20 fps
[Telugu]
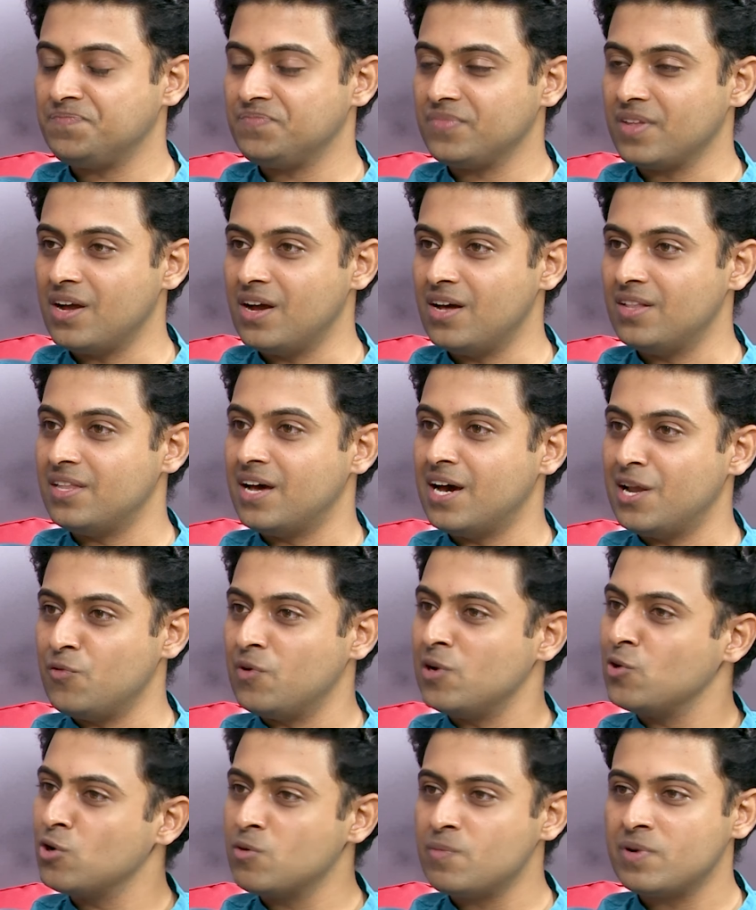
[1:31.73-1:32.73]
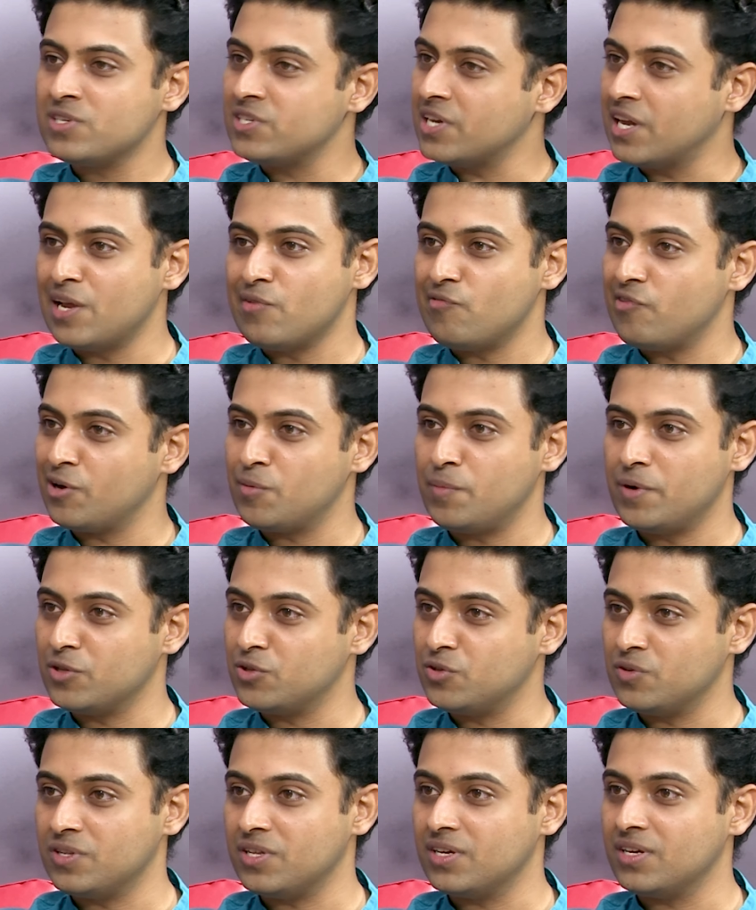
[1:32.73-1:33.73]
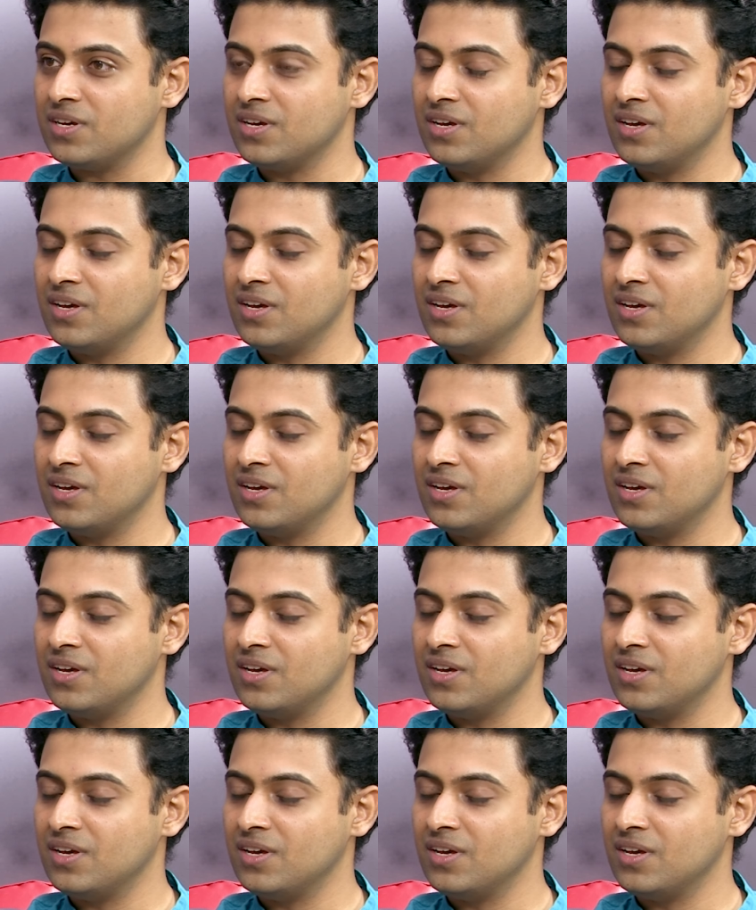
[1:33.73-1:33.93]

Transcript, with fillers: అవును దానివల్ల కూడా మనకు చాలా ఎఫెక్ట్ పడుతుంది